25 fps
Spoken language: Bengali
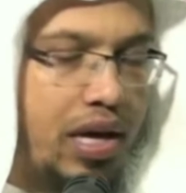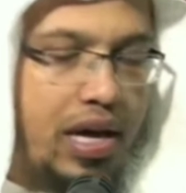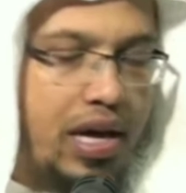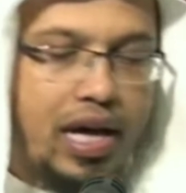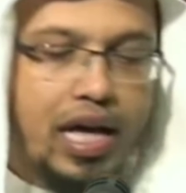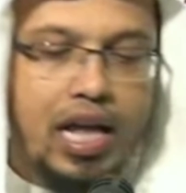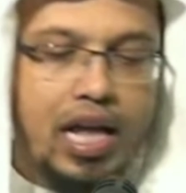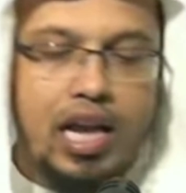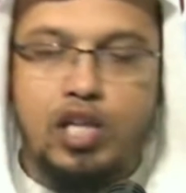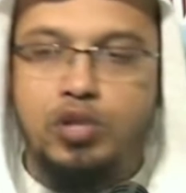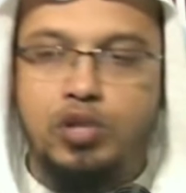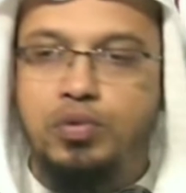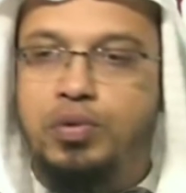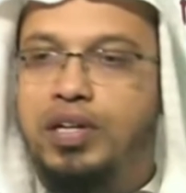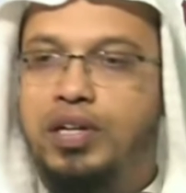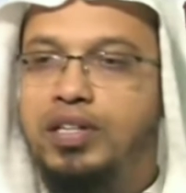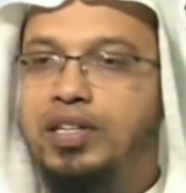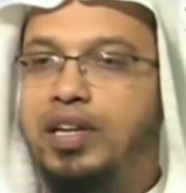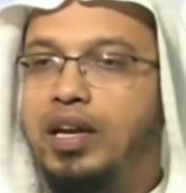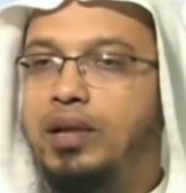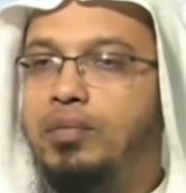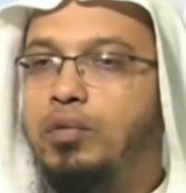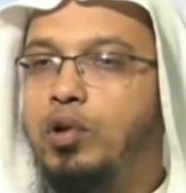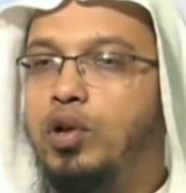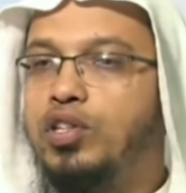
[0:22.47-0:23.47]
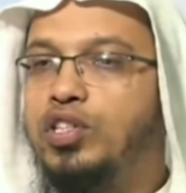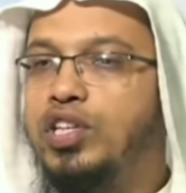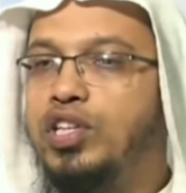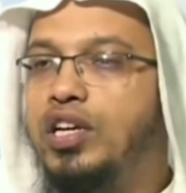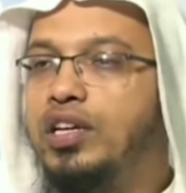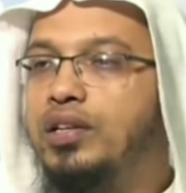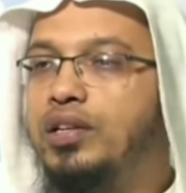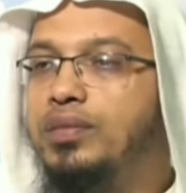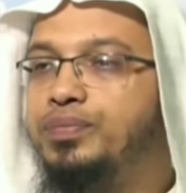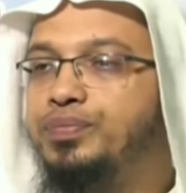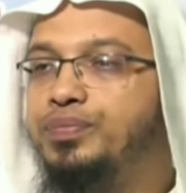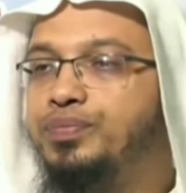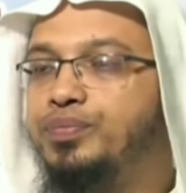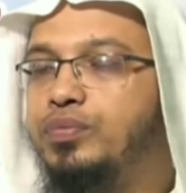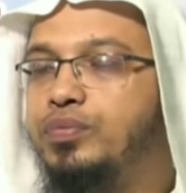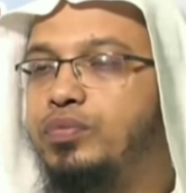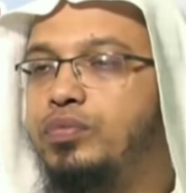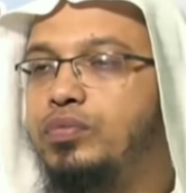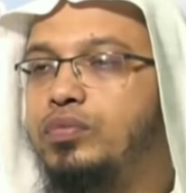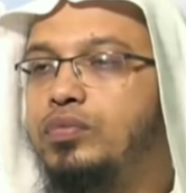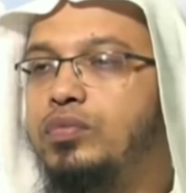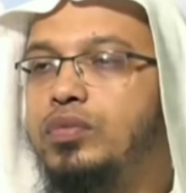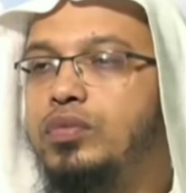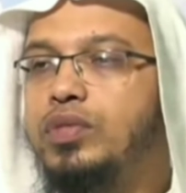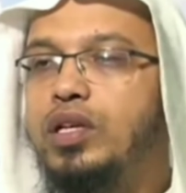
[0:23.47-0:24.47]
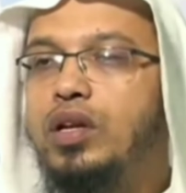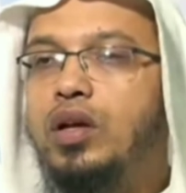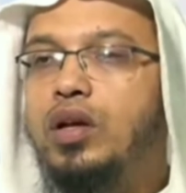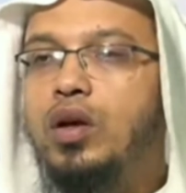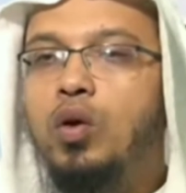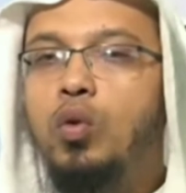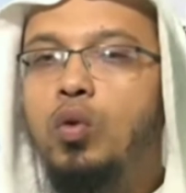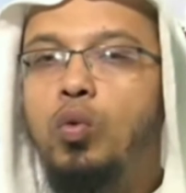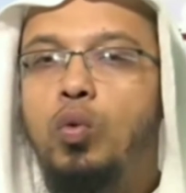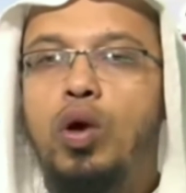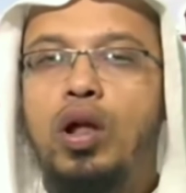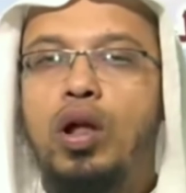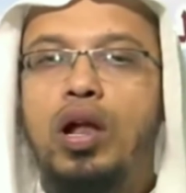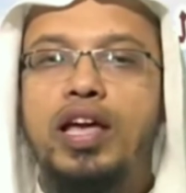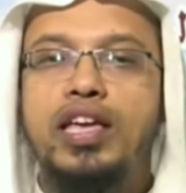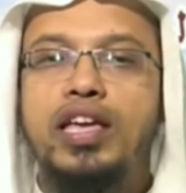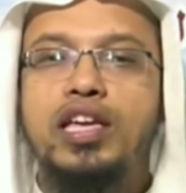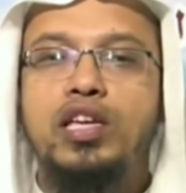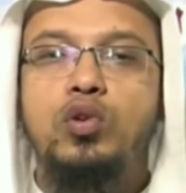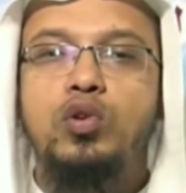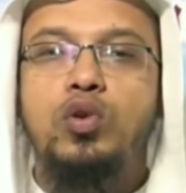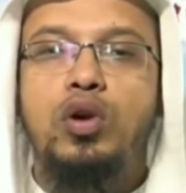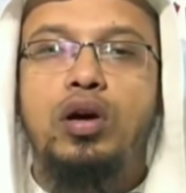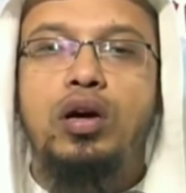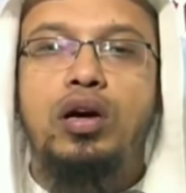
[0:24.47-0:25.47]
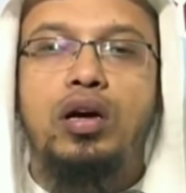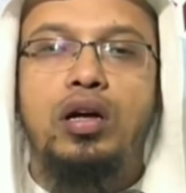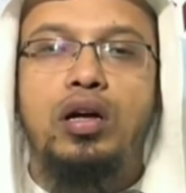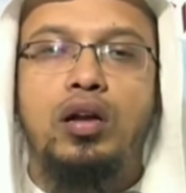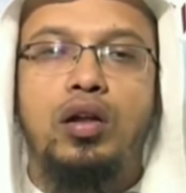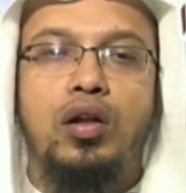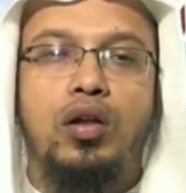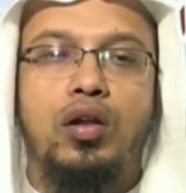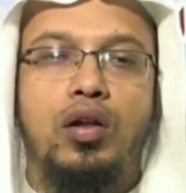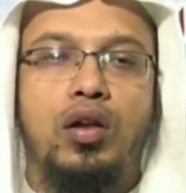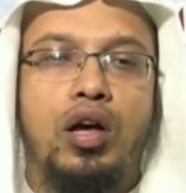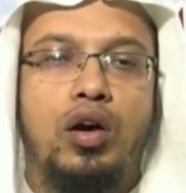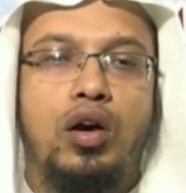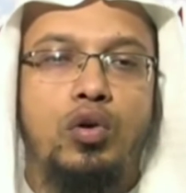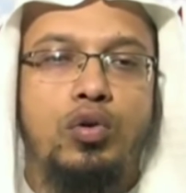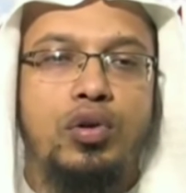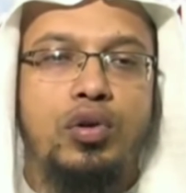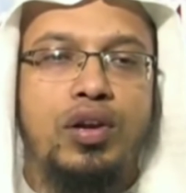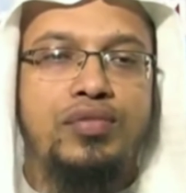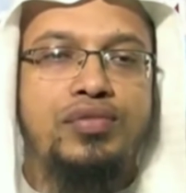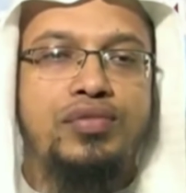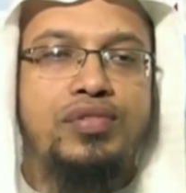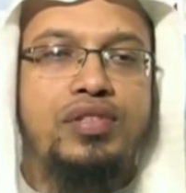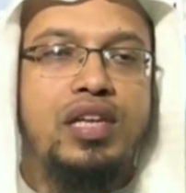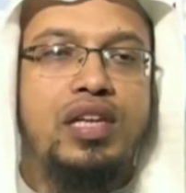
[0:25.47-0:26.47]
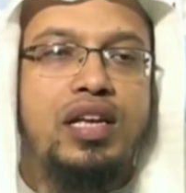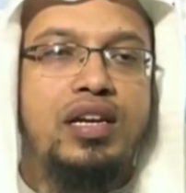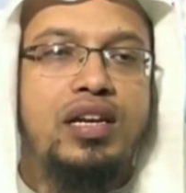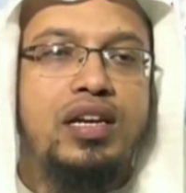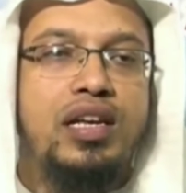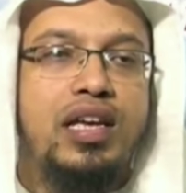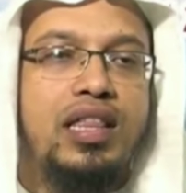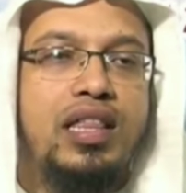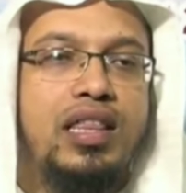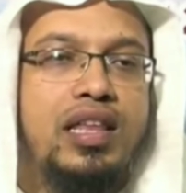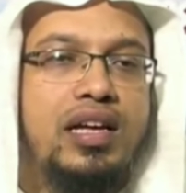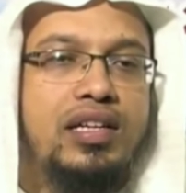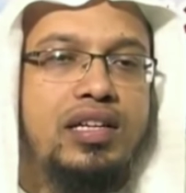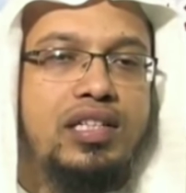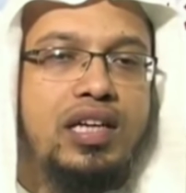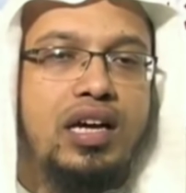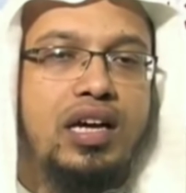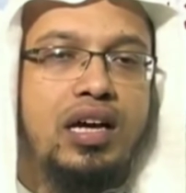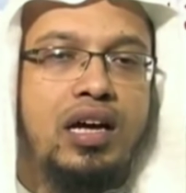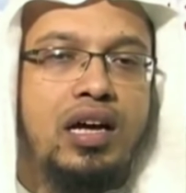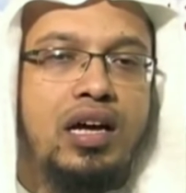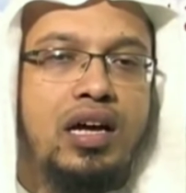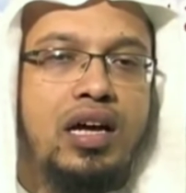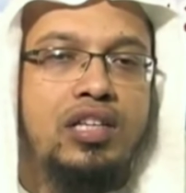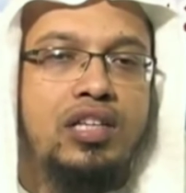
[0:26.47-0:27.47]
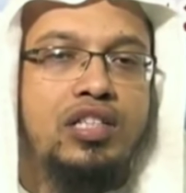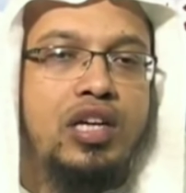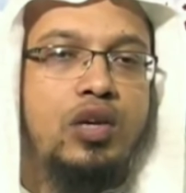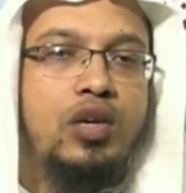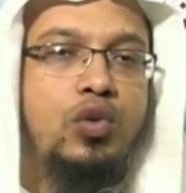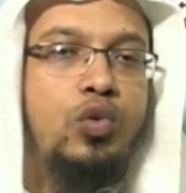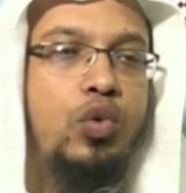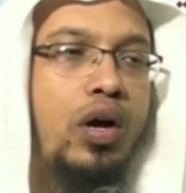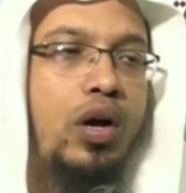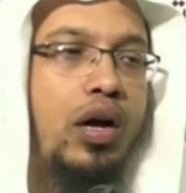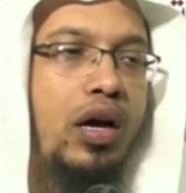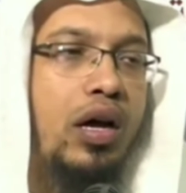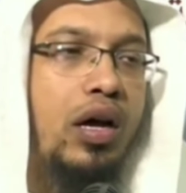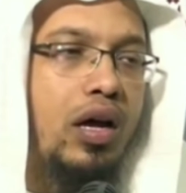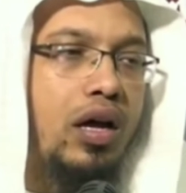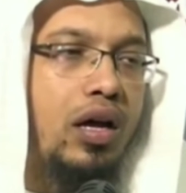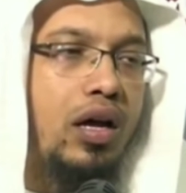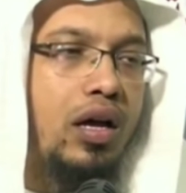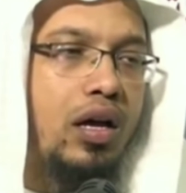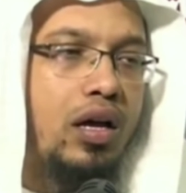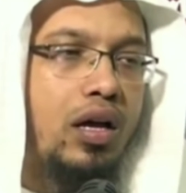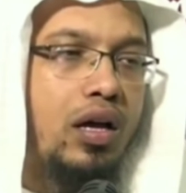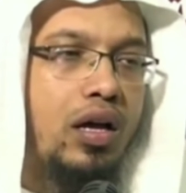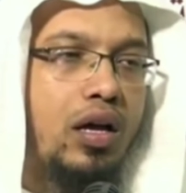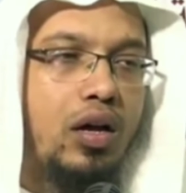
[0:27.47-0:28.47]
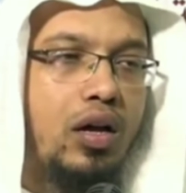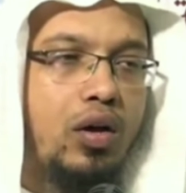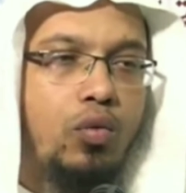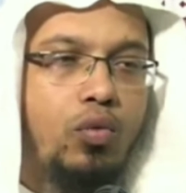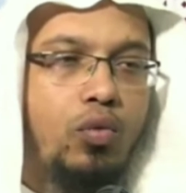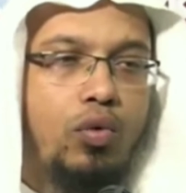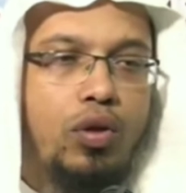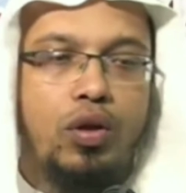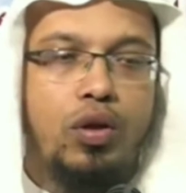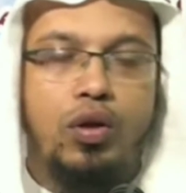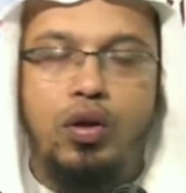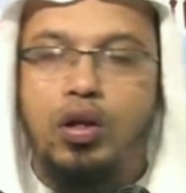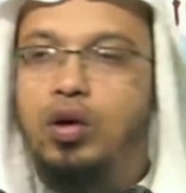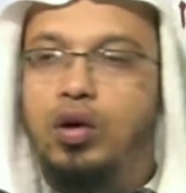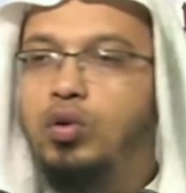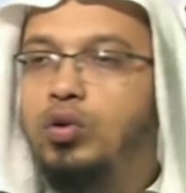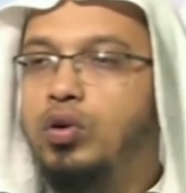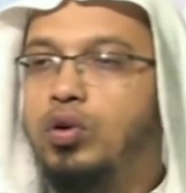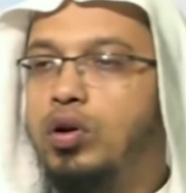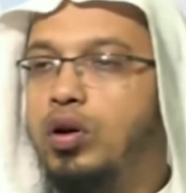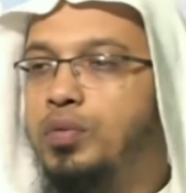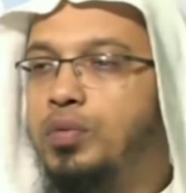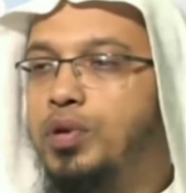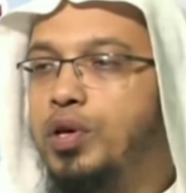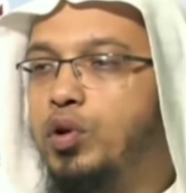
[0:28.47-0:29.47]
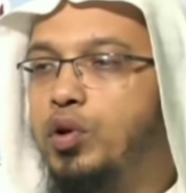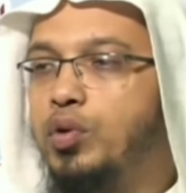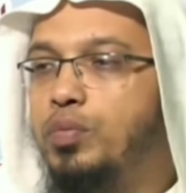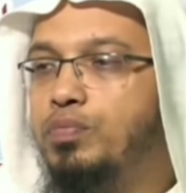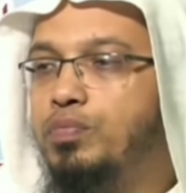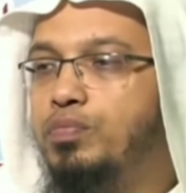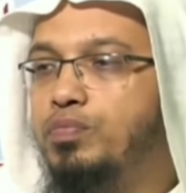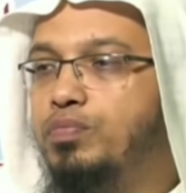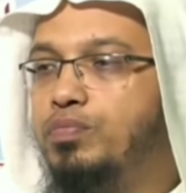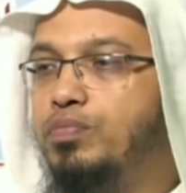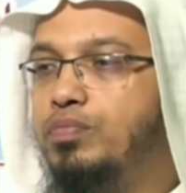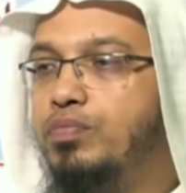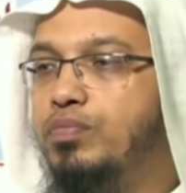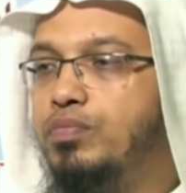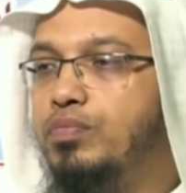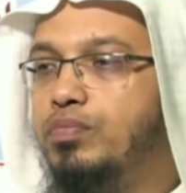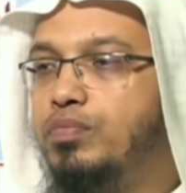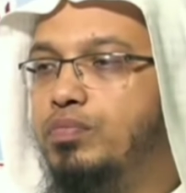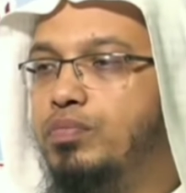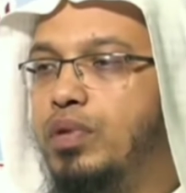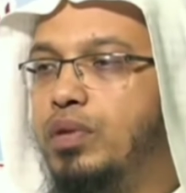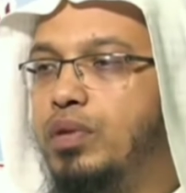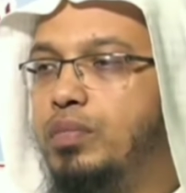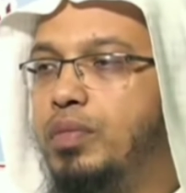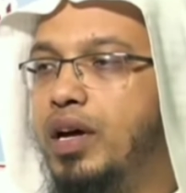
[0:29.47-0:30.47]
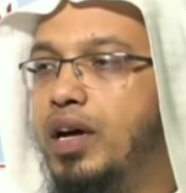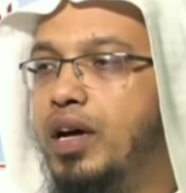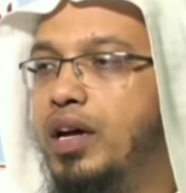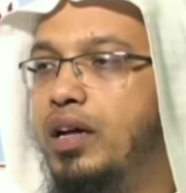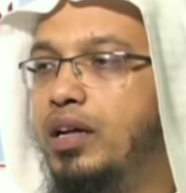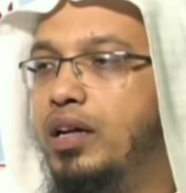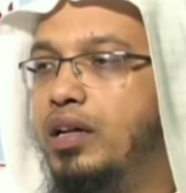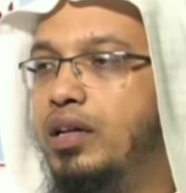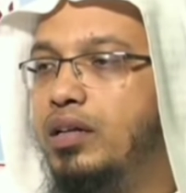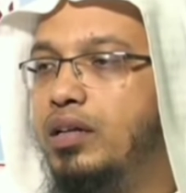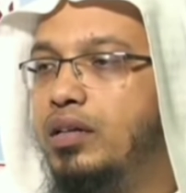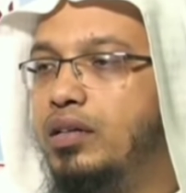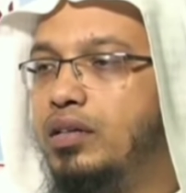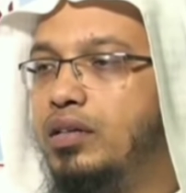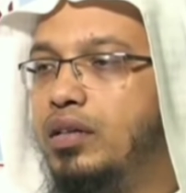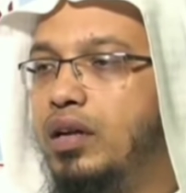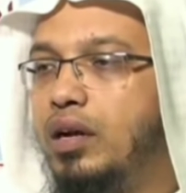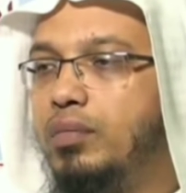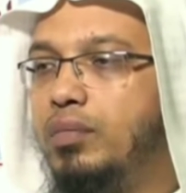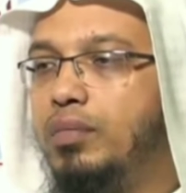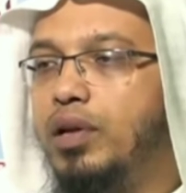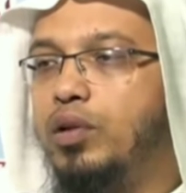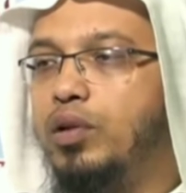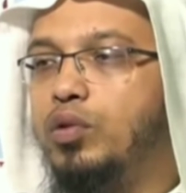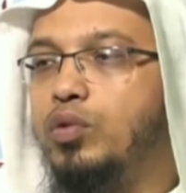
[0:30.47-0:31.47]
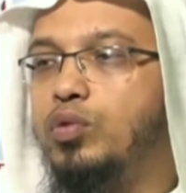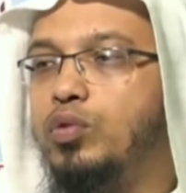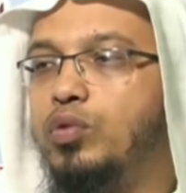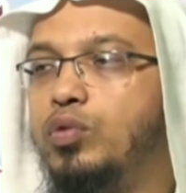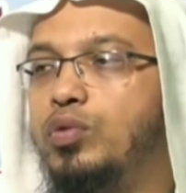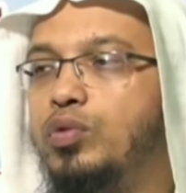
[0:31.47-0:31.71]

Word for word: আল্লাহ সুমাতাল্লাহ বলেছেন ওয়ালাই আল্লাহ নাফসান ইদা জা আজালুহা ওল্লাহু খবিরুম বিমা তামালু